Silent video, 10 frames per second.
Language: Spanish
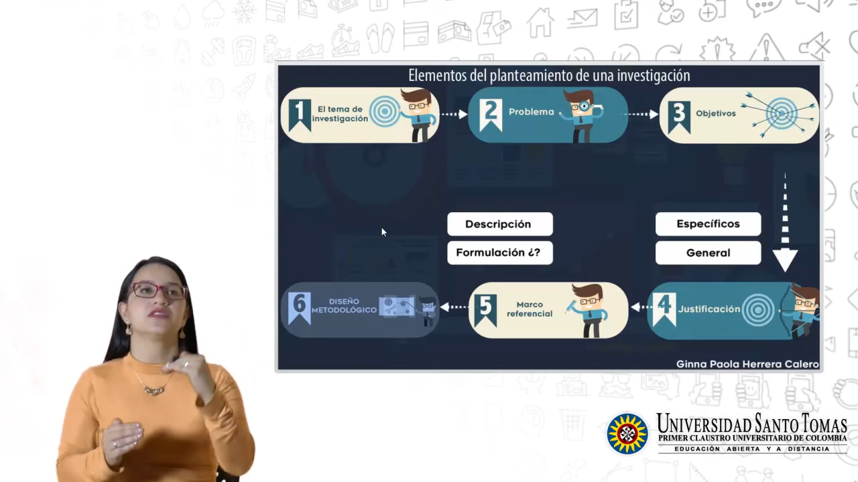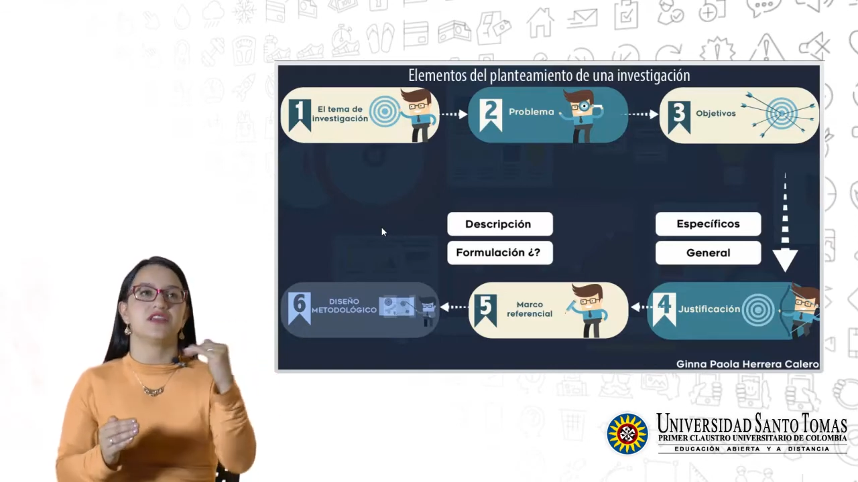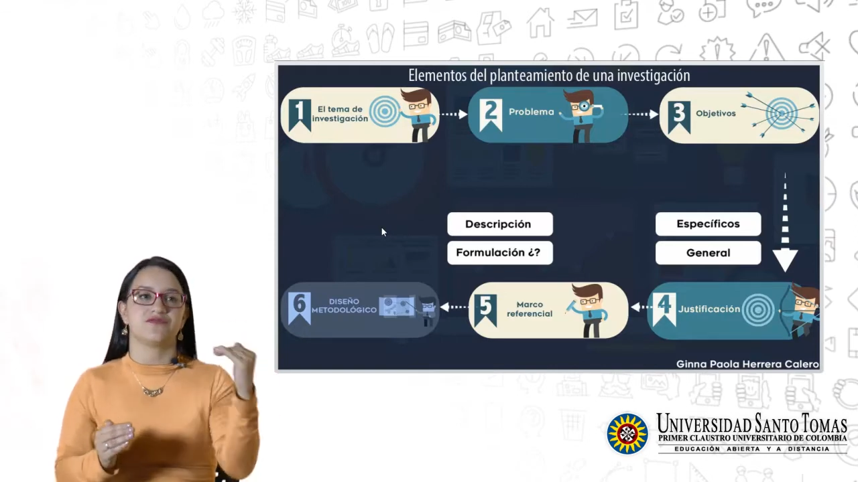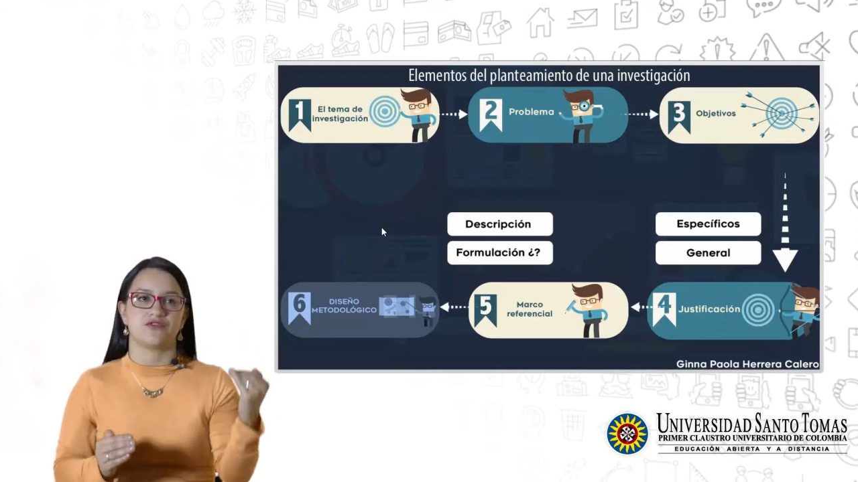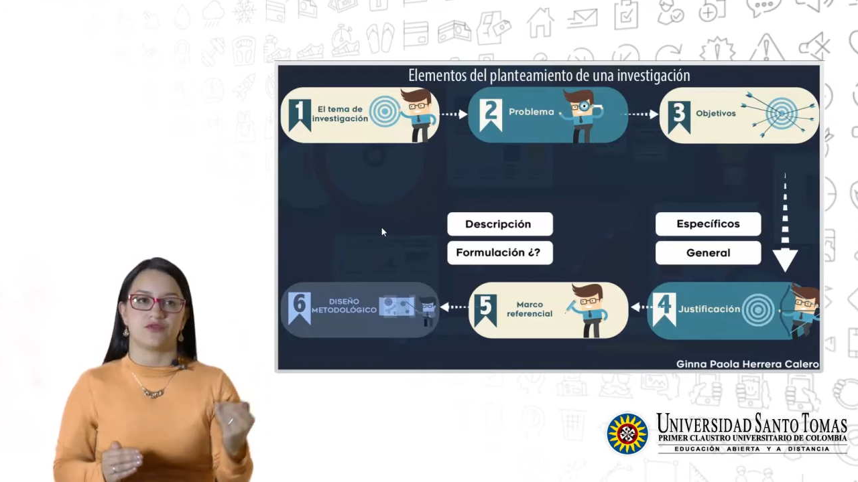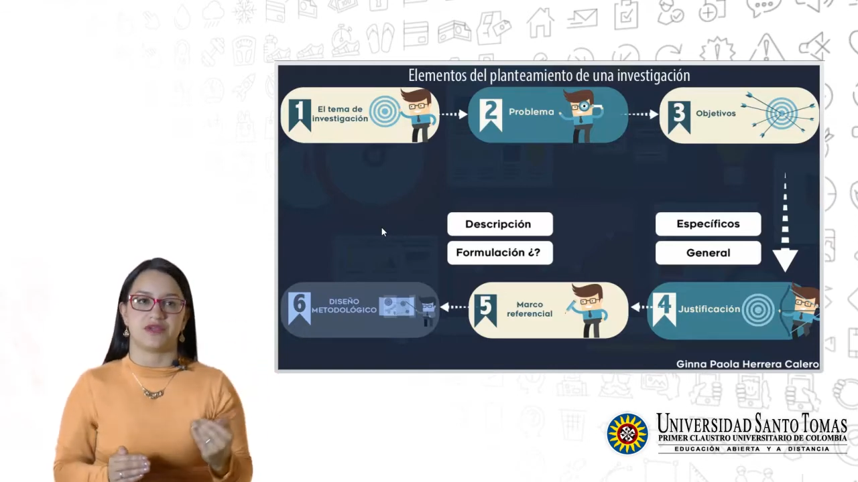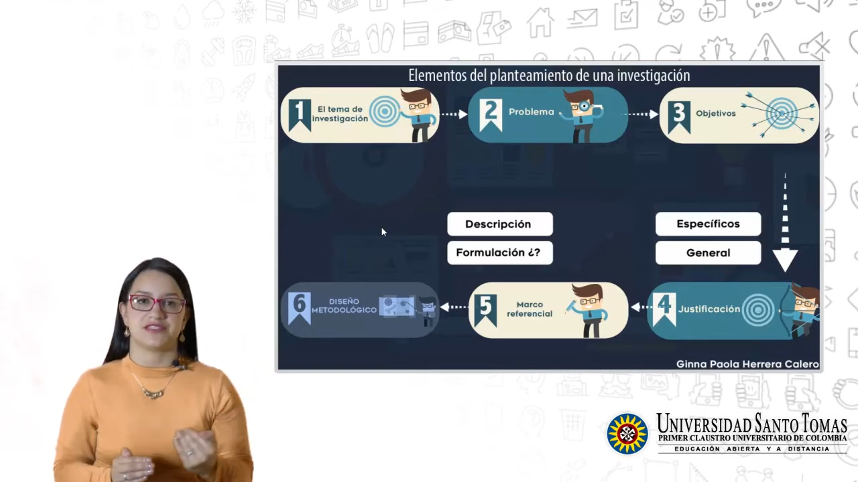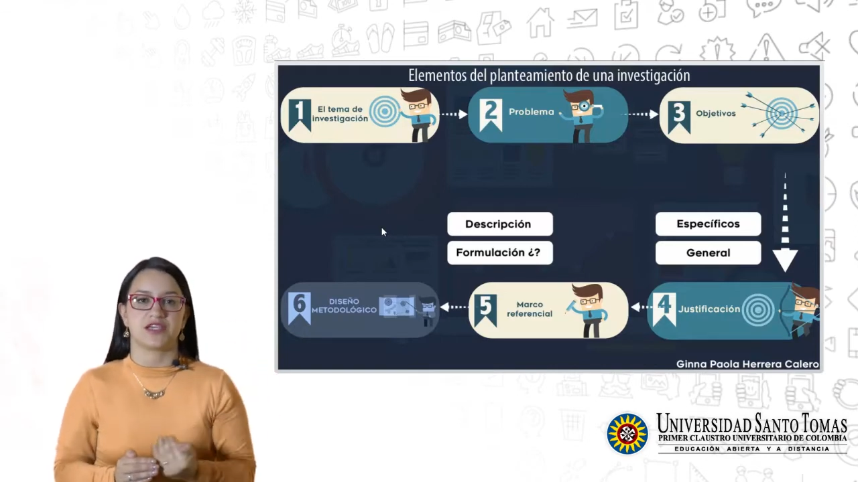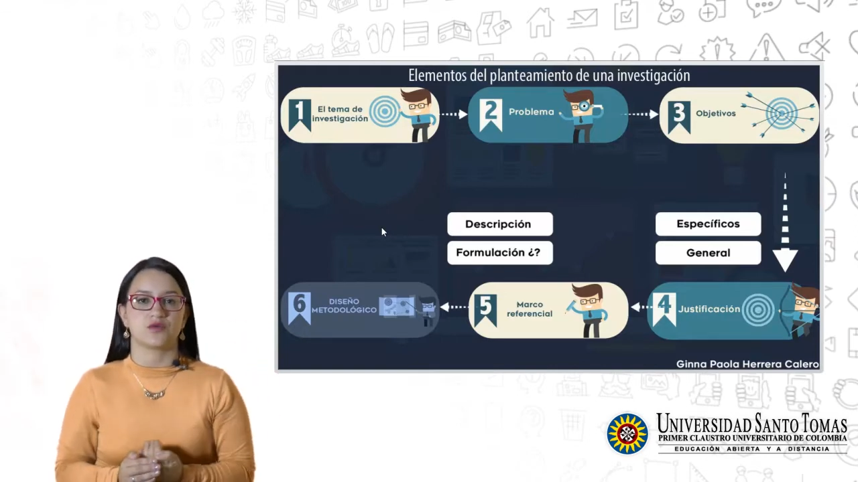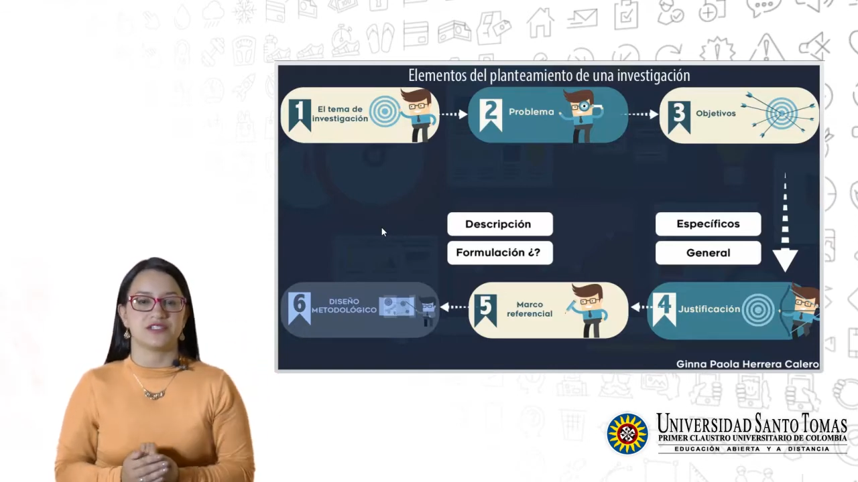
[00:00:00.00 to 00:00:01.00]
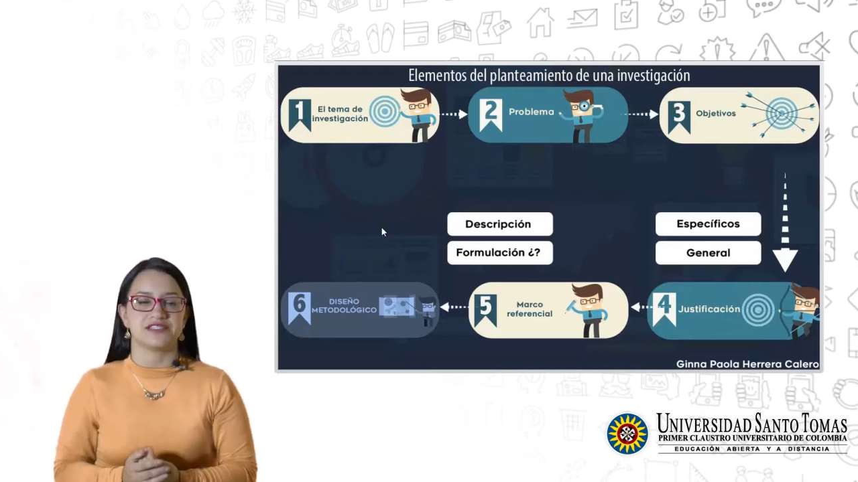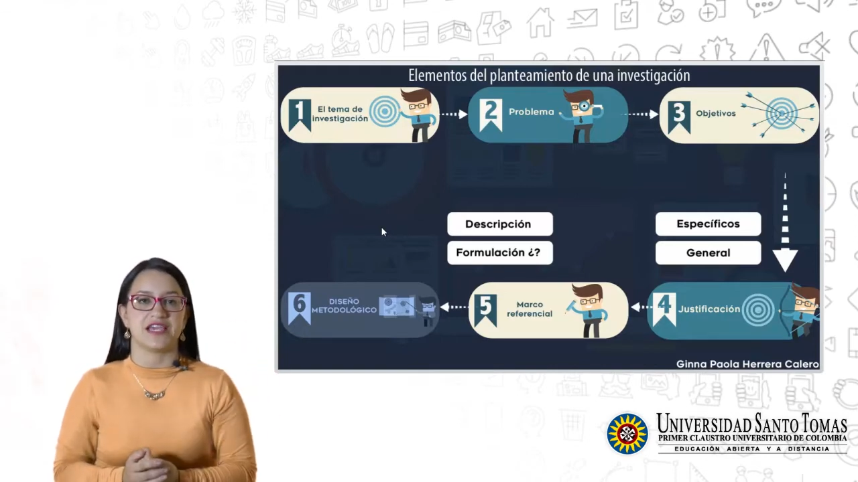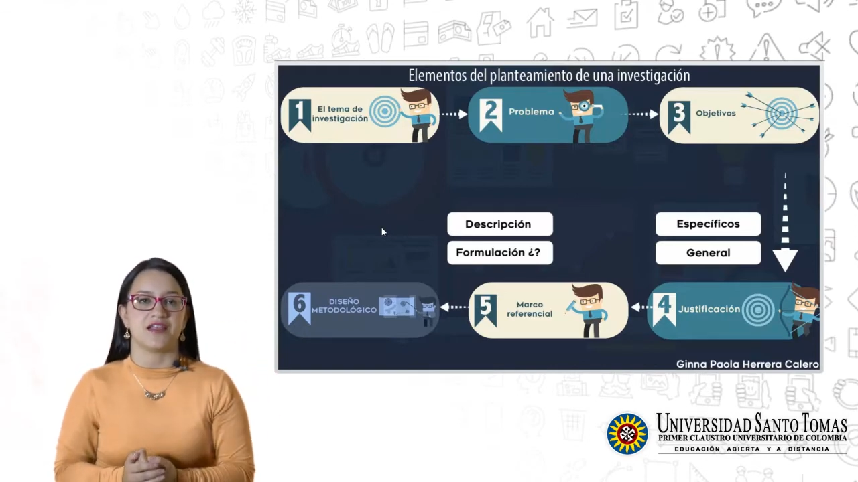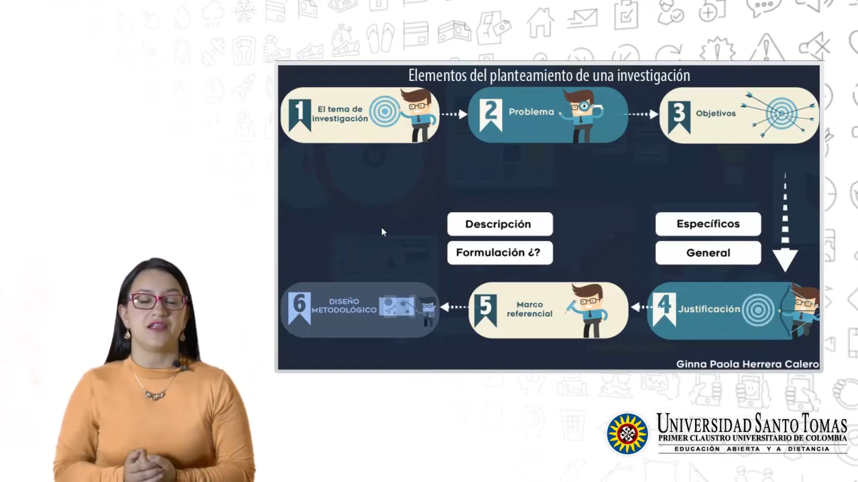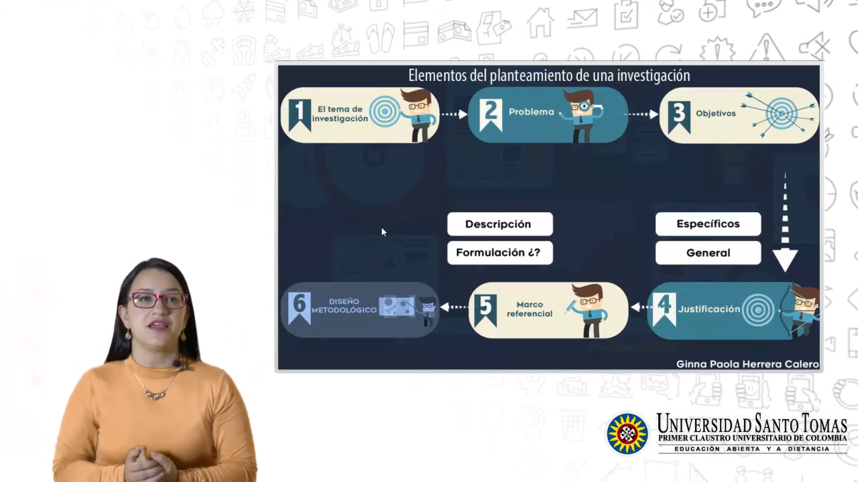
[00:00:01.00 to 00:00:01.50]
de forma
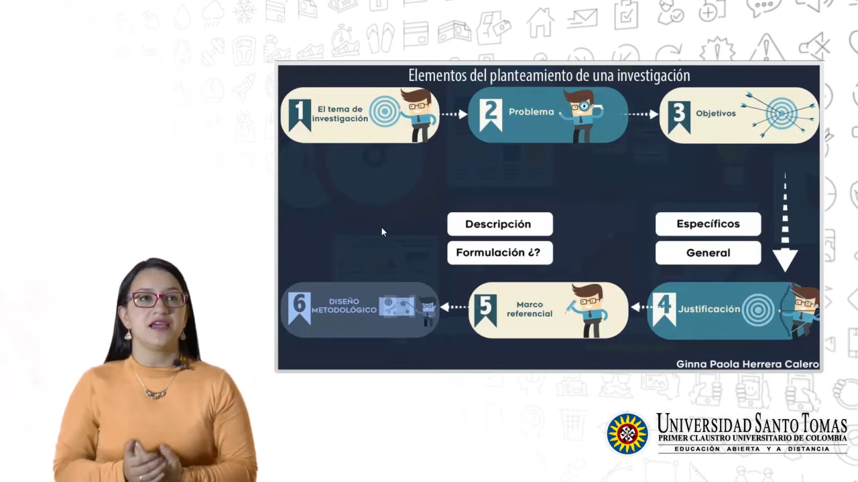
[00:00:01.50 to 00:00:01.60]
secuencial.